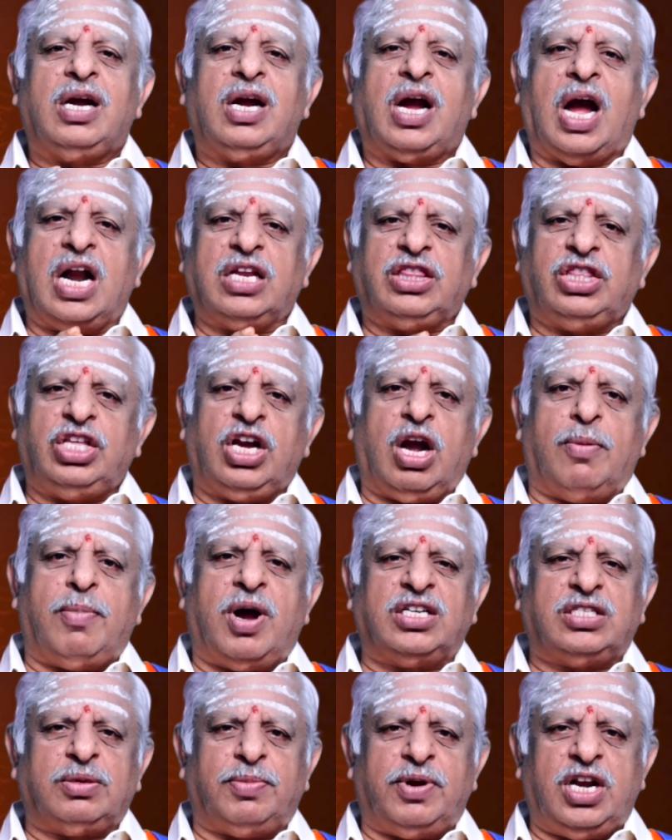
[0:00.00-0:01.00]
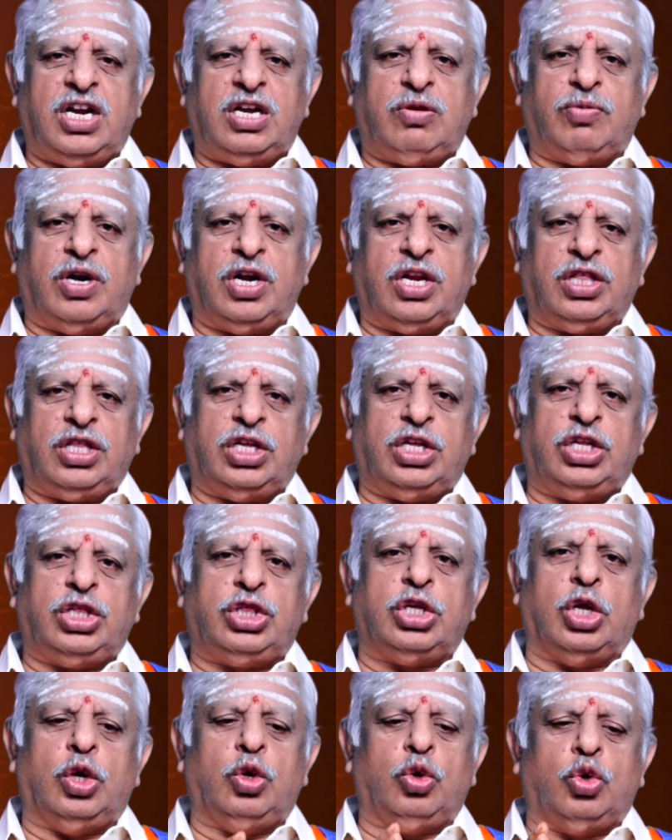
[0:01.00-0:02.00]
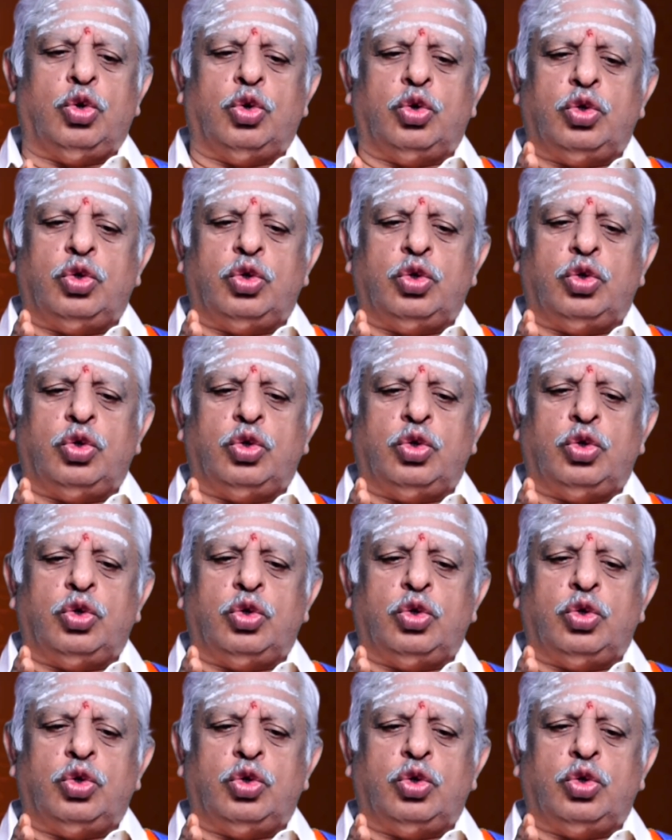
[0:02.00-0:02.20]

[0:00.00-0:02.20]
కార్తీక మాసం అనేటువంటిది తెలుగు